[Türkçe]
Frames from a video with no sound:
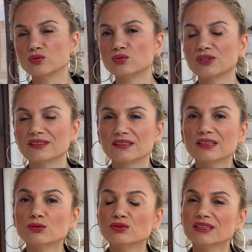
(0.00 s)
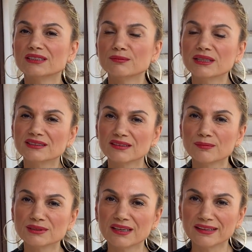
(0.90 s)
ücretlerine %25
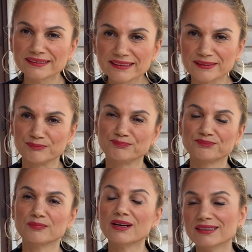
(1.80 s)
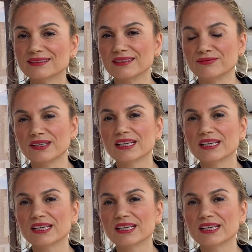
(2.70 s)
zam geldi maalesef